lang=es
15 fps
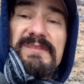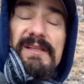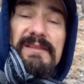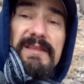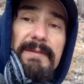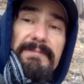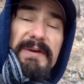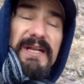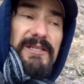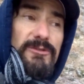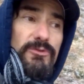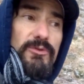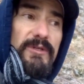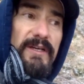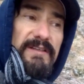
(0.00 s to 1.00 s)

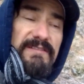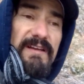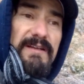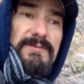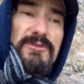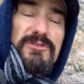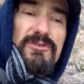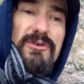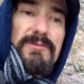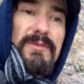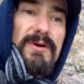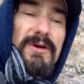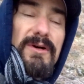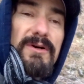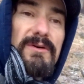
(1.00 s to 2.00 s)
Temperatura, estaremos
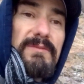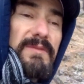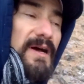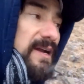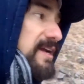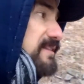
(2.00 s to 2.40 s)
como... ¿A qué